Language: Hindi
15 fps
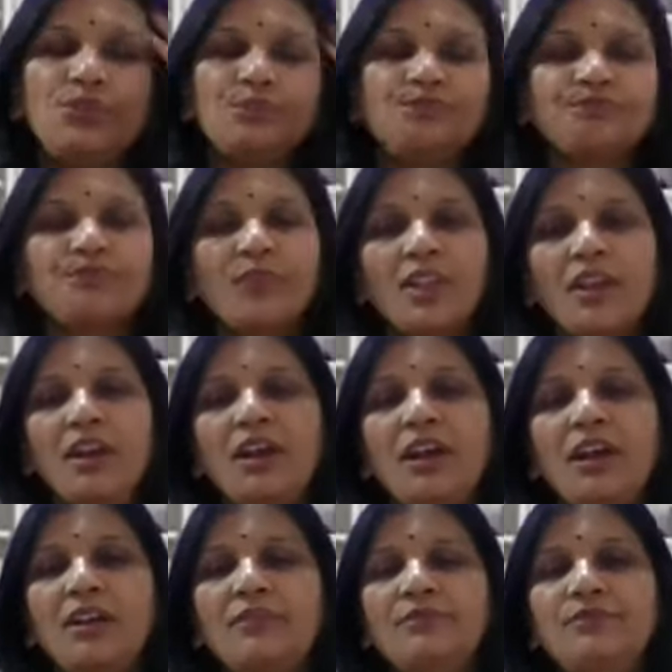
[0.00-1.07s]
तो
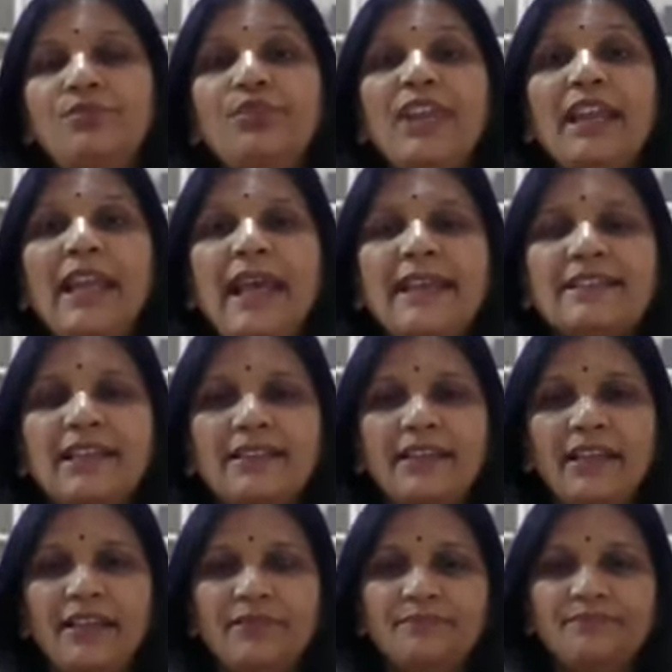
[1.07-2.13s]
आ, फुगे लाए
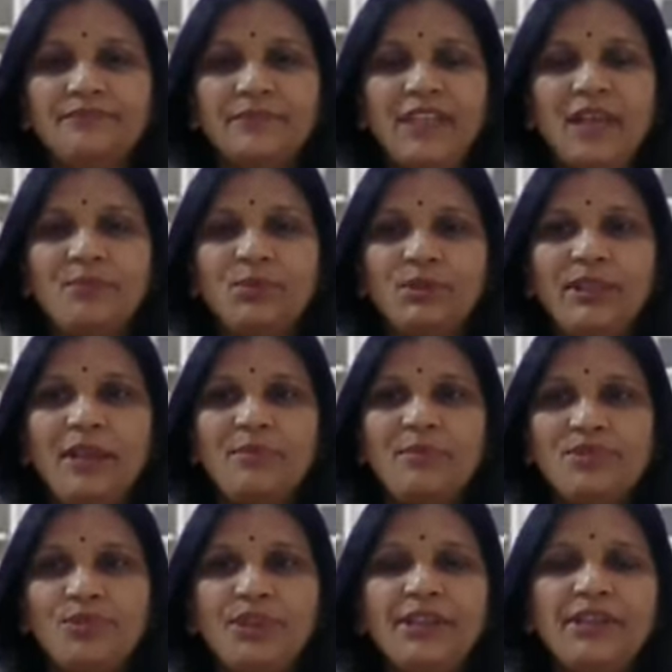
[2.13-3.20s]
जाते हैं क्या बोलते हैं आप
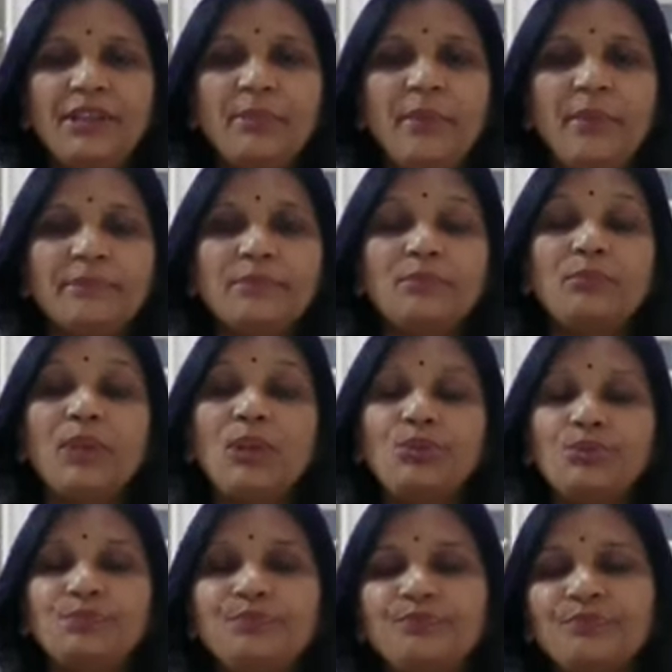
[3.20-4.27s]
इसको हिंदी में
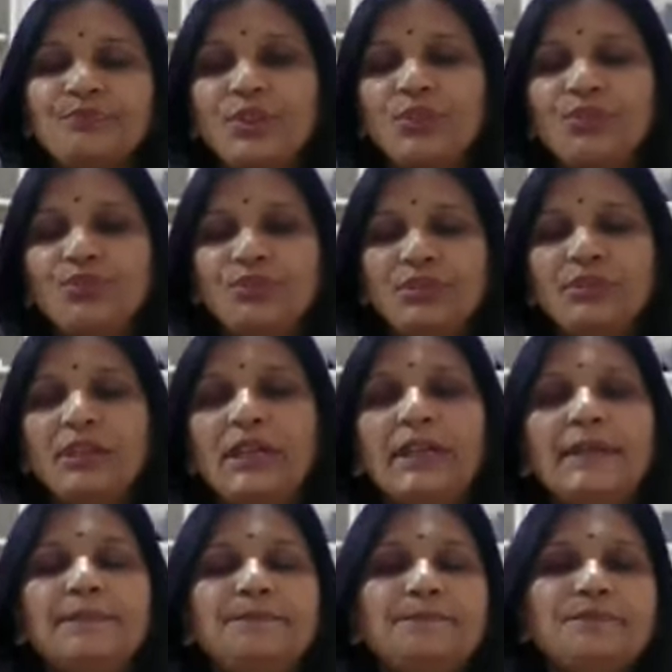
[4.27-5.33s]
बलून तो आ,
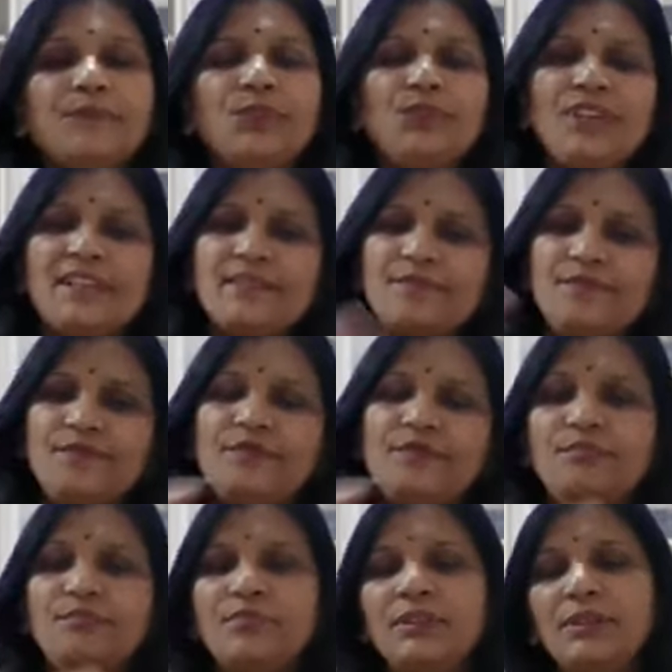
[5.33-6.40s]
तो इस
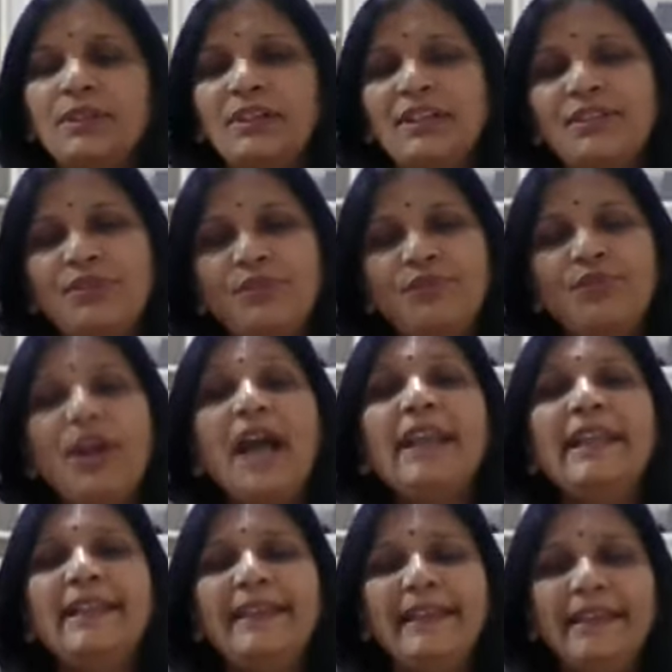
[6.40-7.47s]
इसको
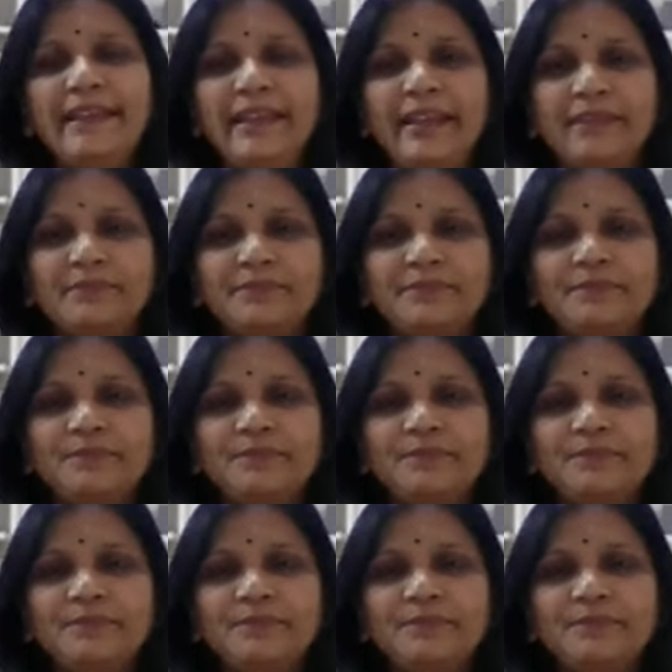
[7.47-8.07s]
फुगाने के लिए